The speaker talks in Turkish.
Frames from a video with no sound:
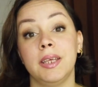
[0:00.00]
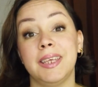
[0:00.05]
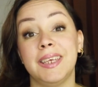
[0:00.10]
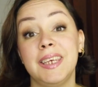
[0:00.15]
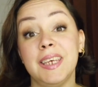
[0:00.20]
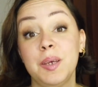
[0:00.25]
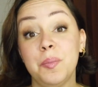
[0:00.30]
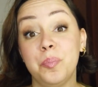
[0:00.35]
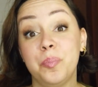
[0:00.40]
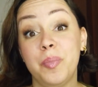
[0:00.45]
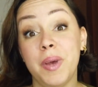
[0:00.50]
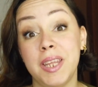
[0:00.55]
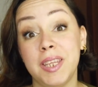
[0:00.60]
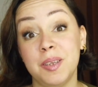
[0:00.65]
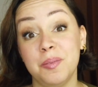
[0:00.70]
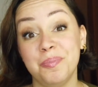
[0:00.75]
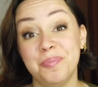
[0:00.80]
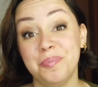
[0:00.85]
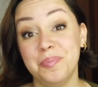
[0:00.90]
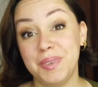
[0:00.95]
Ki
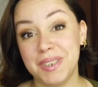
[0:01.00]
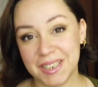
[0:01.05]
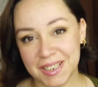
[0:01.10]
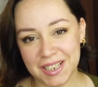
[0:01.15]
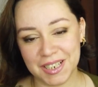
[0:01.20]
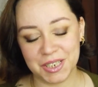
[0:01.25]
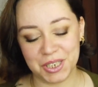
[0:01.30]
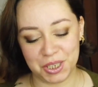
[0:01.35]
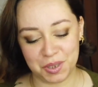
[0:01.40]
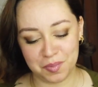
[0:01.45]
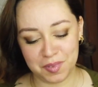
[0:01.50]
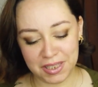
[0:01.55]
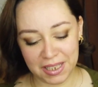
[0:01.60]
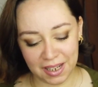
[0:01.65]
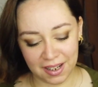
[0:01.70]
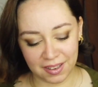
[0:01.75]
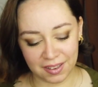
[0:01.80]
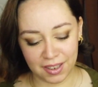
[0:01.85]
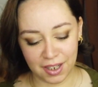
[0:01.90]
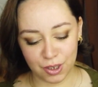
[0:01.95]
benim bir karışımın
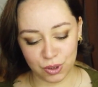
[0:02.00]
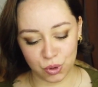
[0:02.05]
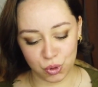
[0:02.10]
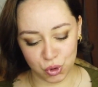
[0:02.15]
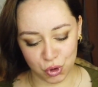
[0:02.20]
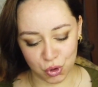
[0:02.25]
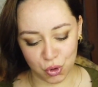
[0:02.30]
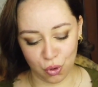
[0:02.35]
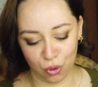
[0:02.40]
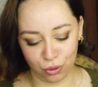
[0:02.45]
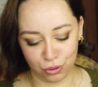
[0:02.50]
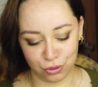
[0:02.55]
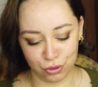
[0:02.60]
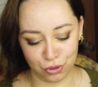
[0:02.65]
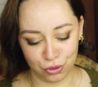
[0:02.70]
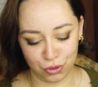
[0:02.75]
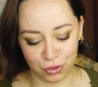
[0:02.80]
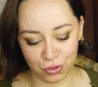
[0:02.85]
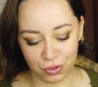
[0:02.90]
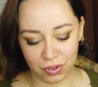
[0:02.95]
ne kadar küçük
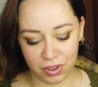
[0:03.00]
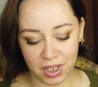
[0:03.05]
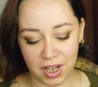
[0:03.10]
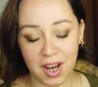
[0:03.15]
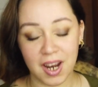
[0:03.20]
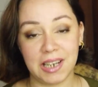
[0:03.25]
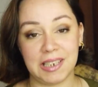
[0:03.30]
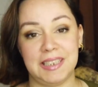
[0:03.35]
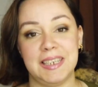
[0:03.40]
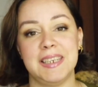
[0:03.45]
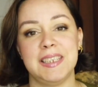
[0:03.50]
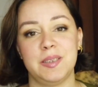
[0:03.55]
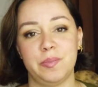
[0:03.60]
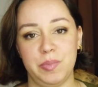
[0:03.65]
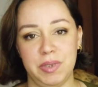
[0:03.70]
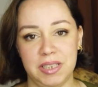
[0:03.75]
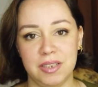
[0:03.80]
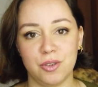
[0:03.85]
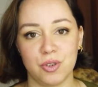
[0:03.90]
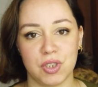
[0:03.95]
olduğunu
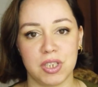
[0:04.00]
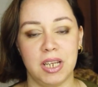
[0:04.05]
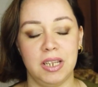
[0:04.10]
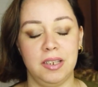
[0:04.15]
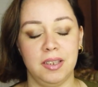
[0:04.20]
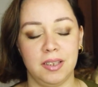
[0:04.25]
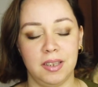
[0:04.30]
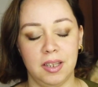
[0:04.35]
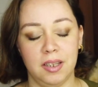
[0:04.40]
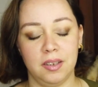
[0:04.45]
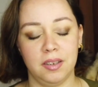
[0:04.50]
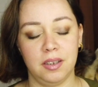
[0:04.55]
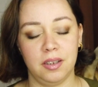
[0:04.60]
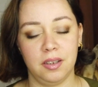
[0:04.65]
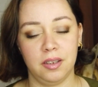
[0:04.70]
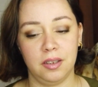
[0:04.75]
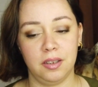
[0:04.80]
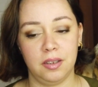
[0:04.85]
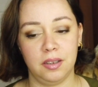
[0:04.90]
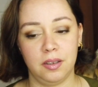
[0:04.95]
herkes bilir özellikle.
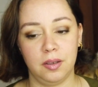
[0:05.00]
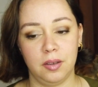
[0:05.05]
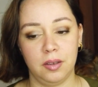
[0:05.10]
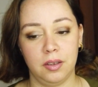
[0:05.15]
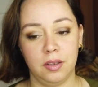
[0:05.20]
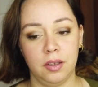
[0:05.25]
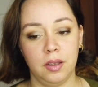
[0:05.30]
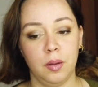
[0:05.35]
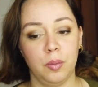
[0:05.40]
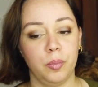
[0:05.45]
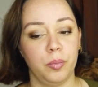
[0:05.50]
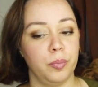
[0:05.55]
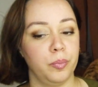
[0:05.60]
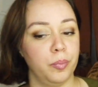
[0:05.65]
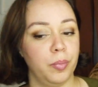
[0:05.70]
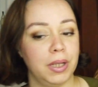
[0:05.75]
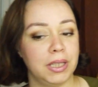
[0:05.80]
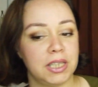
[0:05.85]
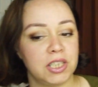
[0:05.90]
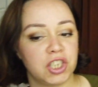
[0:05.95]

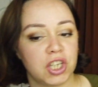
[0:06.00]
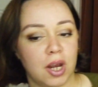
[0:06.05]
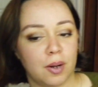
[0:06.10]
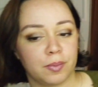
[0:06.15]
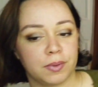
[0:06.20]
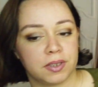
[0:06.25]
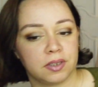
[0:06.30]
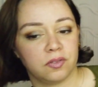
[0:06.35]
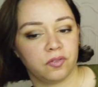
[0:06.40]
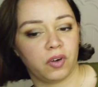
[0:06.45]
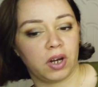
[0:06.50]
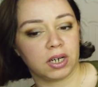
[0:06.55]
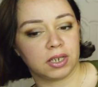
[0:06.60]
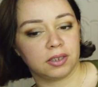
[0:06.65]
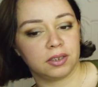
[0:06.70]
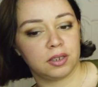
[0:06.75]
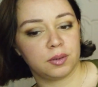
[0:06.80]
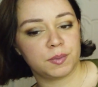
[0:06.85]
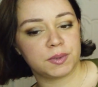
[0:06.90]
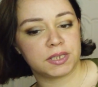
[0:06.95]
Bana çarptın
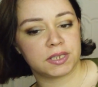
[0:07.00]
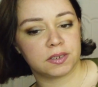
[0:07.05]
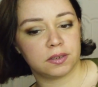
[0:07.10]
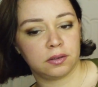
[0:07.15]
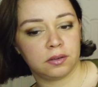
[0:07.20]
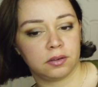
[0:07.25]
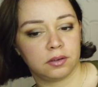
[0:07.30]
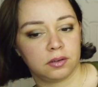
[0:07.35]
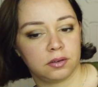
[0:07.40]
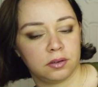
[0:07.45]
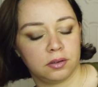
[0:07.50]
farkında mısın?